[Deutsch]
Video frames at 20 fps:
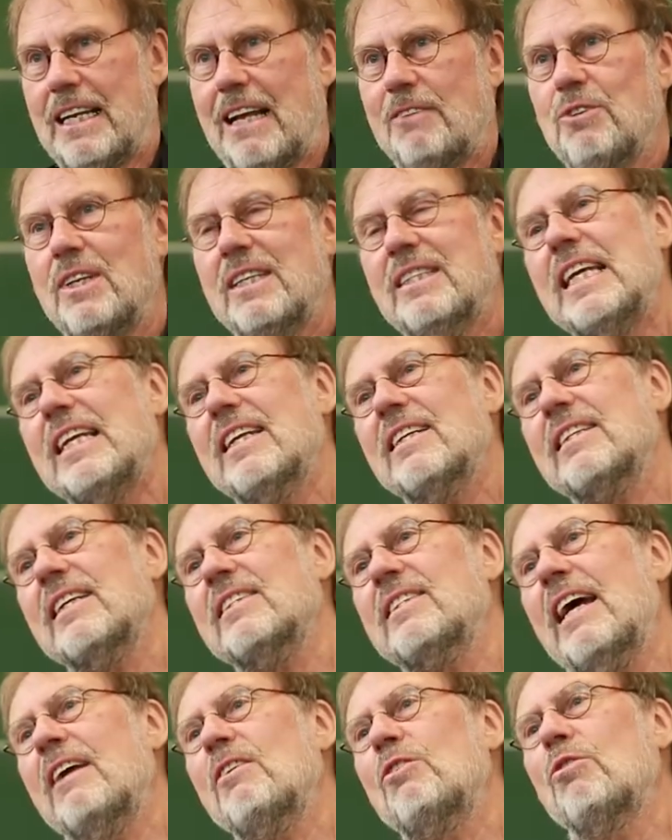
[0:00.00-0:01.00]
Also ich sehe das
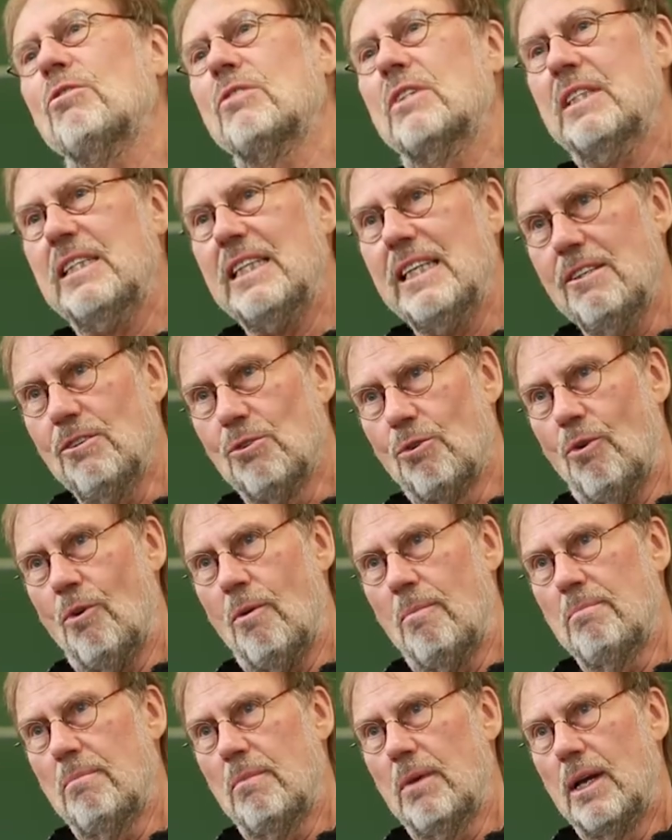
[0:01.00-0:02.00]
als ein
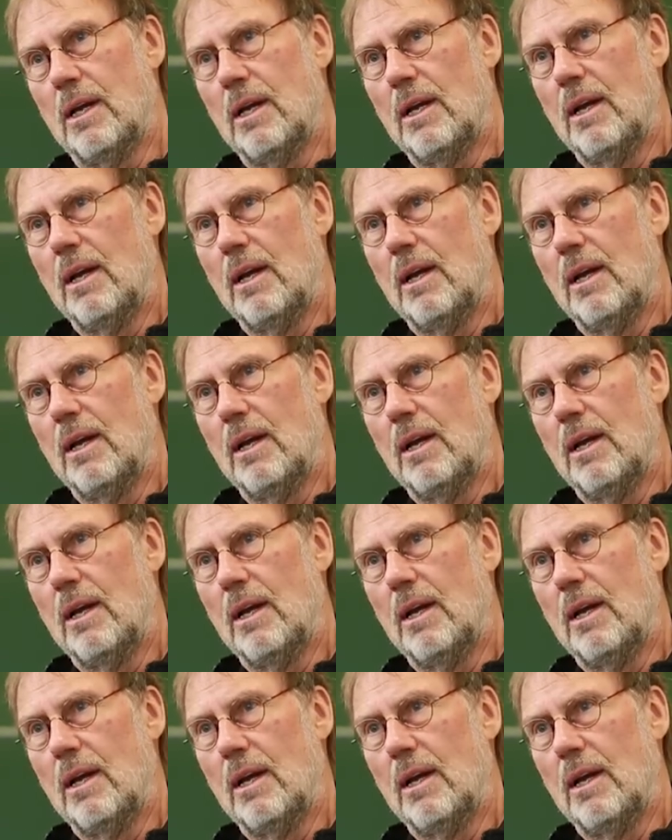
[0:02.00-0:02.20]
Kontinuum